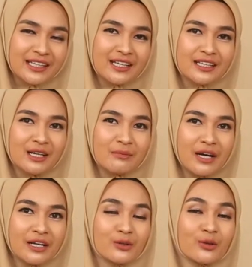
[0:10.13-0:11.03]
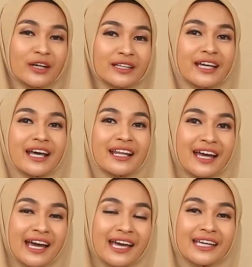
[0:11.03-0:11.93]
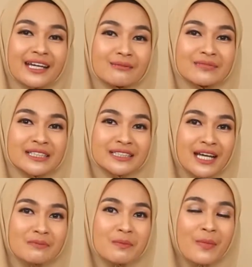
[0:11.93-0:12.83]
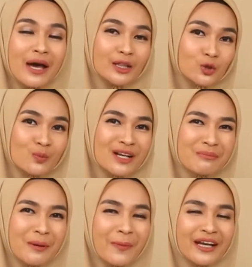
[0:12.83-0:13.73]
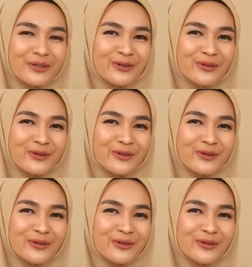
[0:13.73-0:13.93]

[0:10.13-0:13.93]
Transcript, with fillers: ini adalah mengandung red algae yang bisa membantu melembabkan